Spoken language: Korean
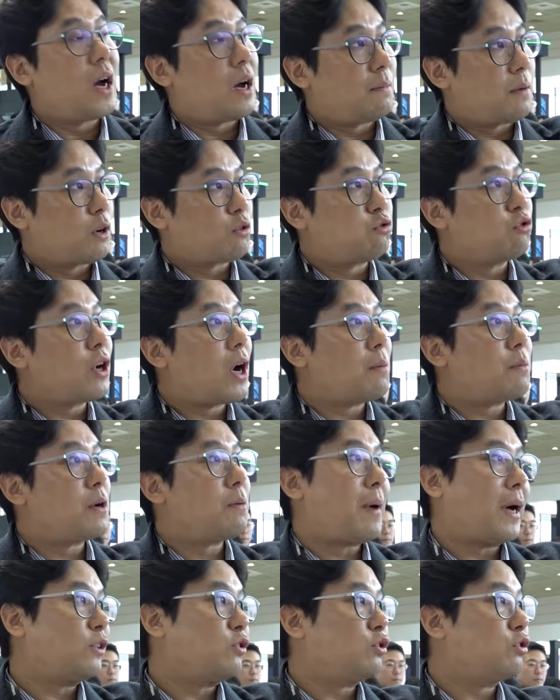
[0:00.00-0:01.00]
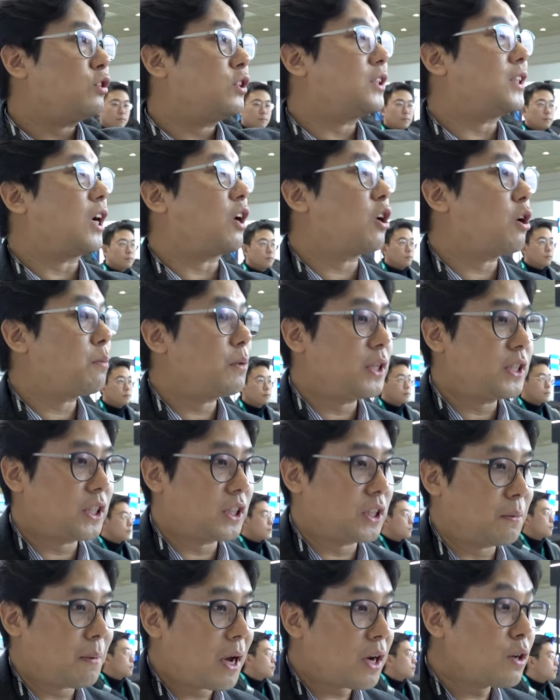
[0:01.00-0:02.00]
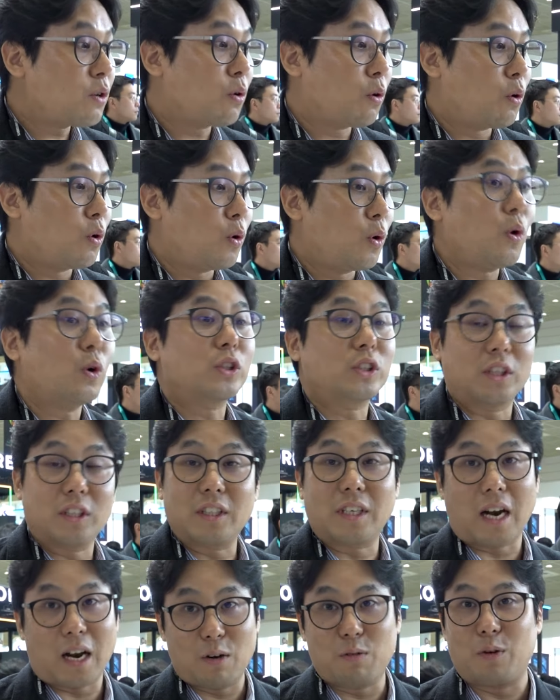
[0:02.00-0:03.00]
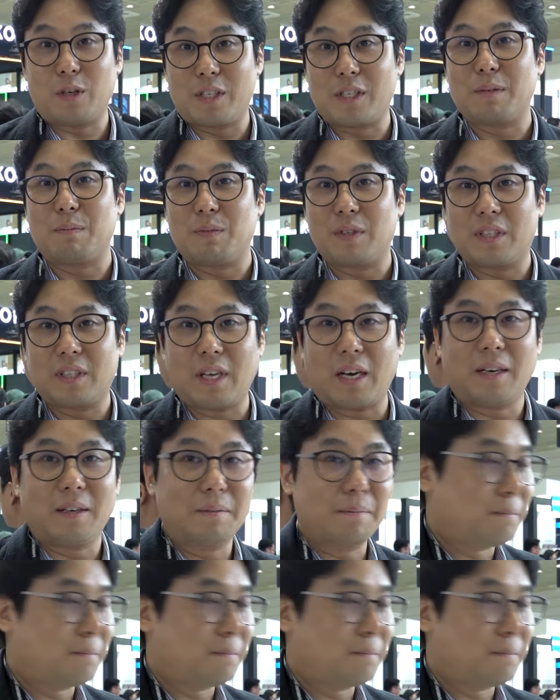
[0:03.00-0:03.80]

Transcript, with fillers: 아마 궁합을 맞추는 작업을 지금 하는 걸로 저는 알고 있습니다.